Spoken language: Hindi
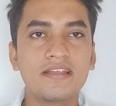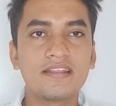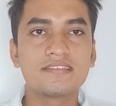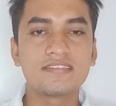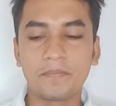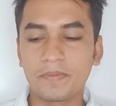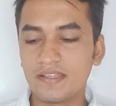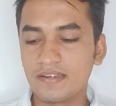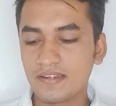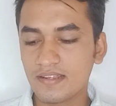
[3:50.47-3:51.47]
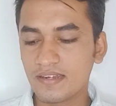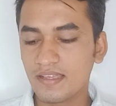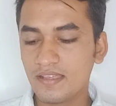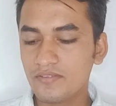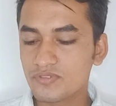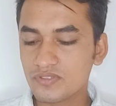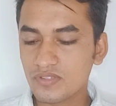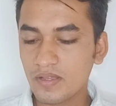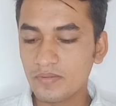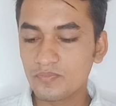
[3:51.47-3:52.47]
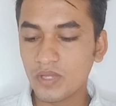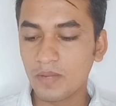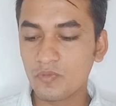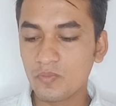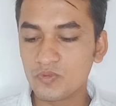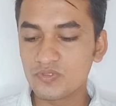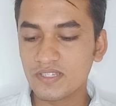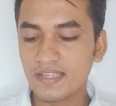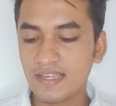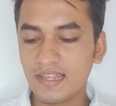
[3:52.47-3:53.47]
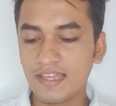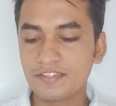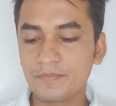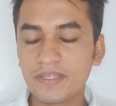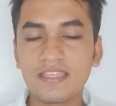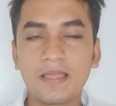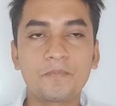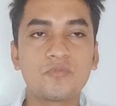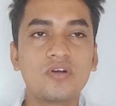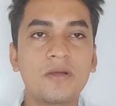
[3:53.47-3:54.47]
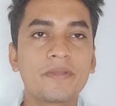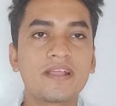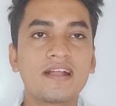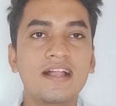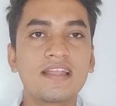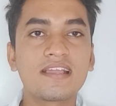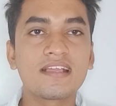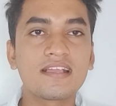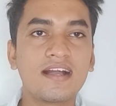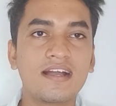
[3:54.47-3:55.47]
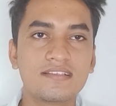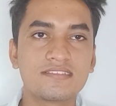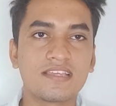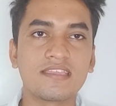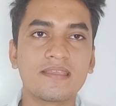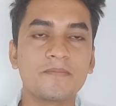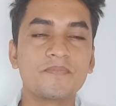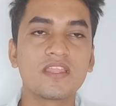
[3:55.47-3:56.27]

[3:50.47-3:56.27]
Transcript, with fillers: एड्रेस यहाँ पे एंटर करना है फिर उसके बाद आपको पूछा जाएगा लास्ट में कि आपको वहाँ पे कार्ड कहाँ चाहिए